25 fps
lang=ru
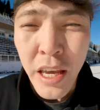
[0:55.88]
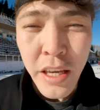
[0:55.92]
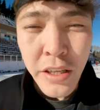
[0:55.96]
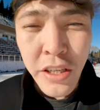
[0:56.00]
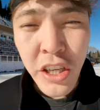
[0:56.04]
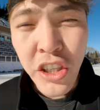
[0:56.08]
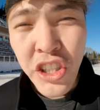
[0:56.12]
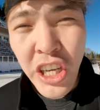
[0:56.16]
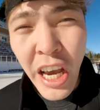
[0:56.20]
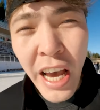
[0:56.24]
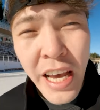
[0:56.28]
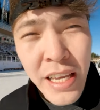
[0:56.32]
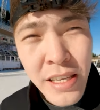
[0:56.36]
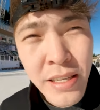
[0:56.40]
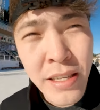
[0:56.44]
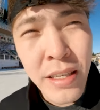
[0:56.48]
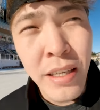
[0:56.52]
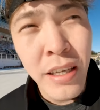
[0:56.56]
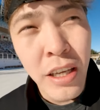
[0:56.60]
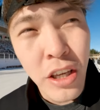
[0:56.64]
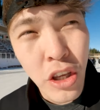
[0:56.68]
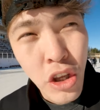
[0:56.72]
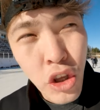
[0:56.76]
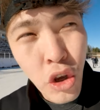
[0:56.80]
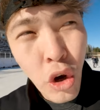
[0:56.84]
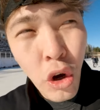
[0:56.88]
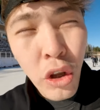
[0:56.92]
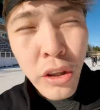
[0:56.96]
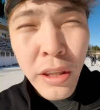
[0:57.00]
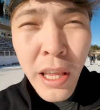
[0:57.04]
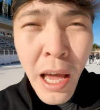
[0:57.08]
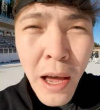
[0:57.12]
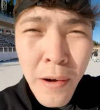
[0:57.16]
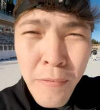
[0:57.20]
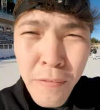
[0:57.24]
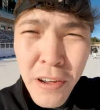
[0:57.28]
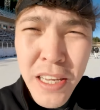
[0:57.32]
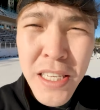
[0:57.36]
И сейчас ее
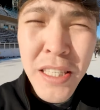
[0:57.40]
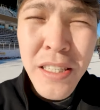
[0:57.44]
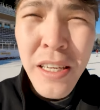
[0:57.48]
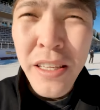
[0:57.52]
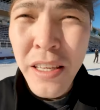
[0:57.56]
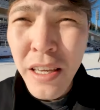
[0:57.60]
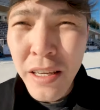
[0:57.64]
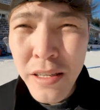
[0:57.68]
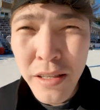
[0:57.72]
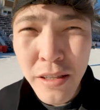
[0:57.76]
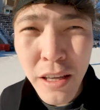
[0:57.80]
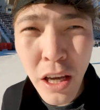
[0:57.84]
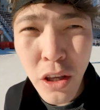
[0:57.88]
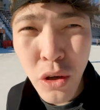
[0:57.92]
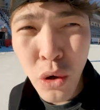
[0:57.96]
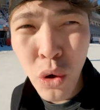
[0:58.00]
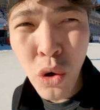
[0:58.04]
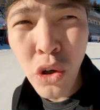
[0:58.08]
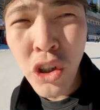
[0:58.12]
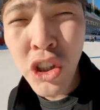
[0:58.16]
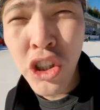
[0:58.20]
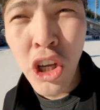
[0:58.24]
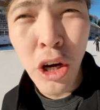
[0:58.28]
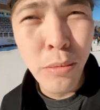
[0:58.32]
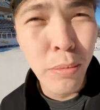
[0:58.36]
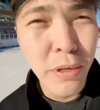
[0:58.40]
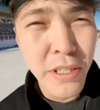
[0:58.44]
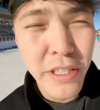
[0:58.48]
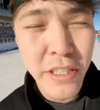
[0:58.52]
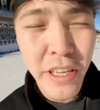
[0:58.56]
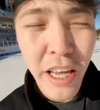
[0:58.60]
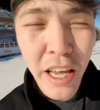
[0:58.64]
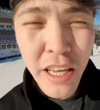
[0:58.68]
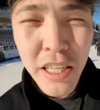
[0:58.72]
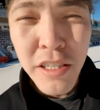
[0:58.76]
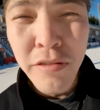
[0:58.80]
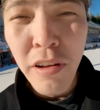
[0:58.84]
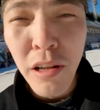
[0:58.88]
там в Астане сдаю, чтобы
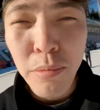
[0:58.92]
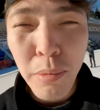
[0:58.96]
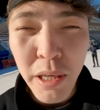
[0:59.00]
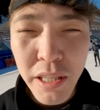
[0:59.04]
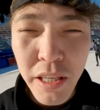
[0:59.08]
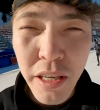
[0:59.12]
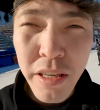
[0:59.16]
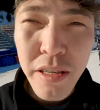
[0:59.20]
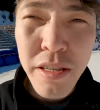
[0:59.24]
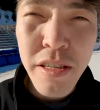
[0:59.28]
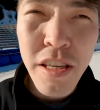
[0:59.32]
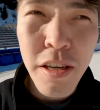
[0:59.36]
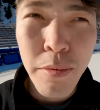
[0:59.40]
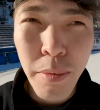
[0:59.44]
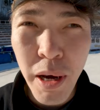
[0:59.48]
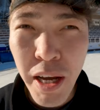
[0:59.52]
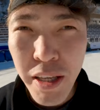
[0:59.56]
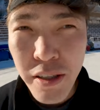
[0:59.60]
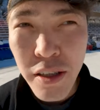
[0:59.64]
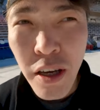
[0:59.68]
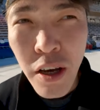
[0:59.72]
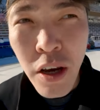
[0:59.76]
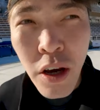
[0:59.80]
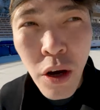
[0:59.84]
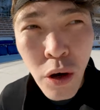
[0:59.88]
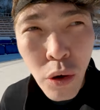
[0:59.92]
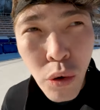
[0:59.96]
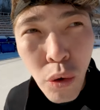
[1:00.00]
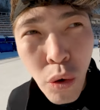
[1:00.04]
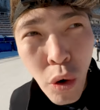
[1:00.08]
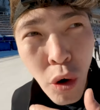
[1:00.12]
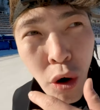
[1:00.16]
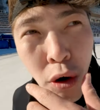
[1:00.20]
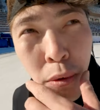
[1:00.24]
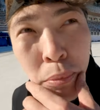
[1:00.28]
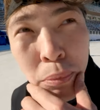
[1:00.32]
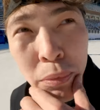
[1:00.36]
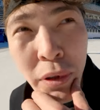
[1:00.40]
здесь в Алмате снимать
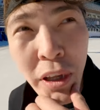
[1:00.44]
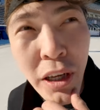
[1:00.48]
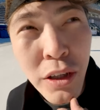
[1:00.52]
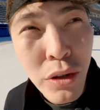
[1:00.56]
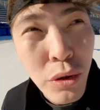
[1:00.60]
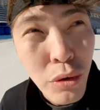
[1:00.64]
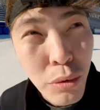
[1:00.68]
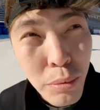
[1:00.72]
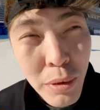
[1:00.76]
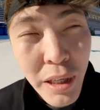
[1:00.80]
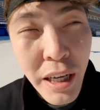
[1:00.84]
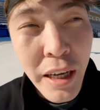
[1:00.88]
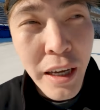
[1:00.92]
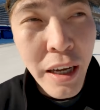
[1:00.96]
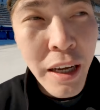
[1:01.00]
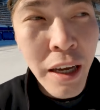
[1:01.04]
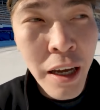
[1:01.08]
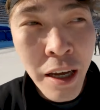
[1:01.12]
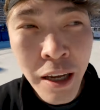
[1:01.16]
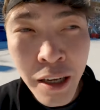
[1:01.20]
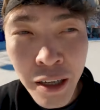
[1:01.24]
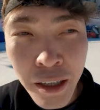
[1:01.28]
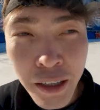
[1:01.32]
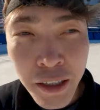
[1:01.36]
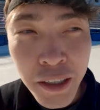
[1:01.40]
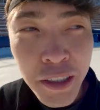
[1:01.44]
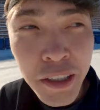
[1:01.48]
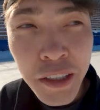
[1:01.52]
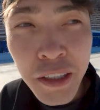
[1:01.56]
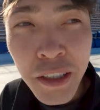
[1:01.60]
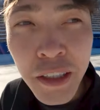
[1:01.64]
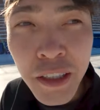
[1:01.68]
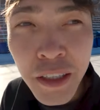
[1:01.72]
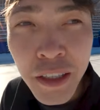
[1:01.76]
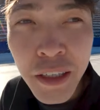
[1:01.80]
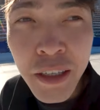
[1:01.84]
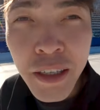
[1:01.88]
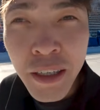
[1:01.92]
комнату, бля.
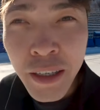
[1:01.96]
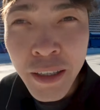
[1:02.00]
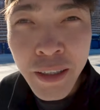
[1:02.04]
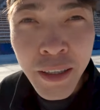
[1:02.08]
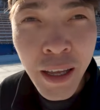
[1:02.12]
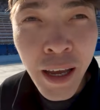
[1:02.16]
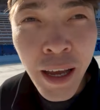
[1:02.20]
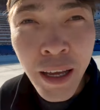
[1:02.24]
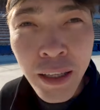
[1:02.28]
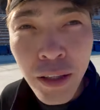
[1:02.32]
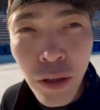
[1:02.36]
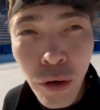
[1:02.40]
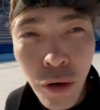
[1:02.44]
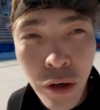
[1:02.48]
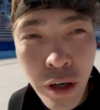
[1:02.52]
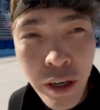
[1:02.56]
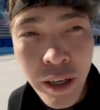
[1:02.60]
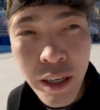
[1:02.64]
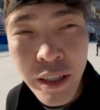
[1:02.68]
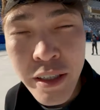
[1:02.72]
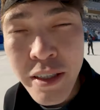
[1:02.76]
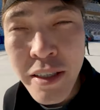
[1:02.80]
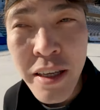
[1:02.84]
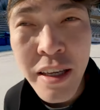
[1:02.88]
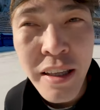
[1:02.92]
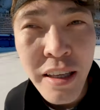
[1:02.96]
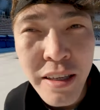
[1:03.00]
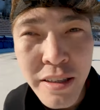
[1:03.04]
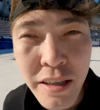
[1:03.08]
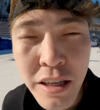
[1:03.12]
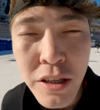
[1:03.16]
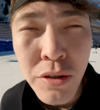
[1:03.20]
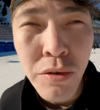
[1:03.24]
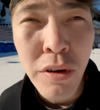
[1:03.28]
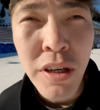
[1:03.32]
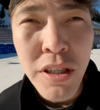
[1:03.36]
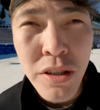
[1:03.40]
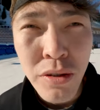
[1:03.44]
Да, дорого, сильно
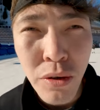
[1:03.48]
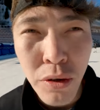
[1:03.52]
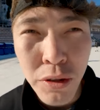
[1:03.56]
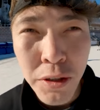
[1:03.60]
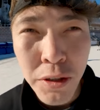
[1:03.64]
здесь у вас